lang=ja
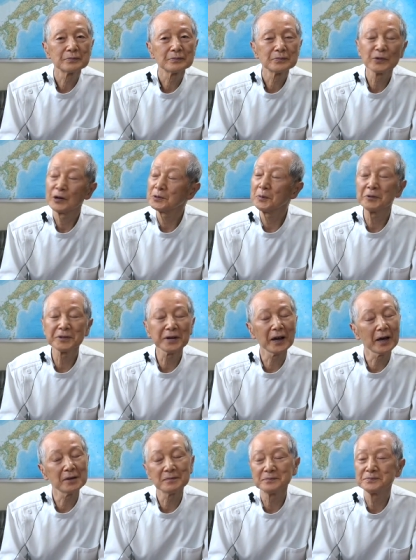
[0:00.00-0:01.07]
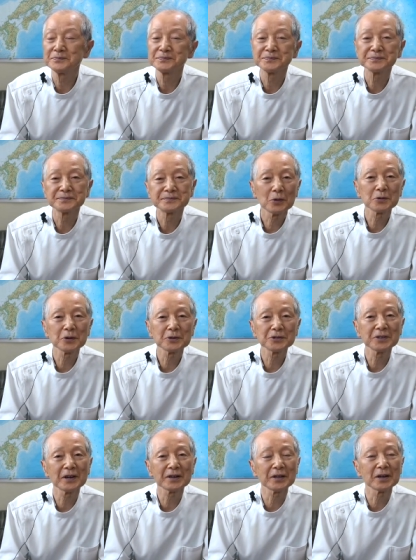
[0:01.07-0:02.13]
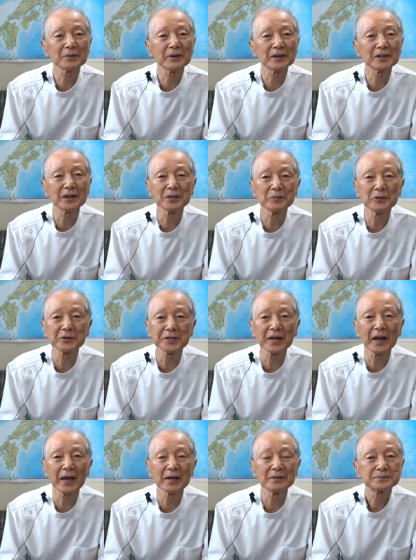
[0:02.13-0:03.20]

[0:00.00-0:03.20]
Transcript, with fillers: う何も起きない。行動しなければ何も起きない